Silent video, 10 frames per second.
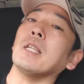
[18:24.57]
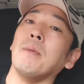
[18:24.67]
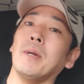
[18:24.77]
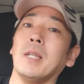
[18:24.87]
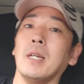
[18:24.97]
け
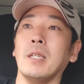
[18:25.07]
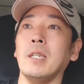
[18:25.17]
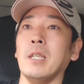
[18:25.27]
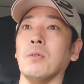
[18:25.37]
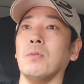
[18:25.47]
てまだ冷
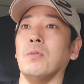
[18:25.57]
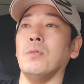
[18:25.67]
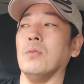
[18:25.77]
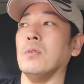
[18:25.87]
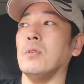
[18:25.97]
えと
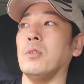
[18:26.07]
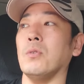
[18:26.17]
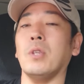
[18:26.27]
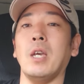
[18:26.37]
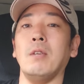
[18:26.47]
る
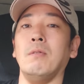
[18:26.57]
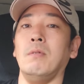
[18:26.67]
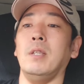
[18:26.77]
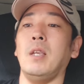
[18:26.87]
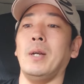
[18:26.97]
状態
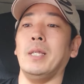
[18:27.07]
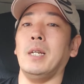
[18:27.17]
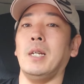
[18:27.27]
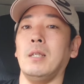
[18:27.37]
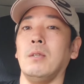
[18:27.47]
では
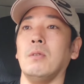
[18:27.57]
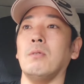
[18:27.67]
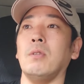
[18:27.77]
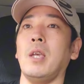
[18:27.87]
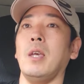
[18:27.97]
ならな
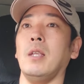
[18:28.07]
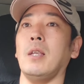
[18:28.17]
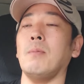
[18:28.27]
くて、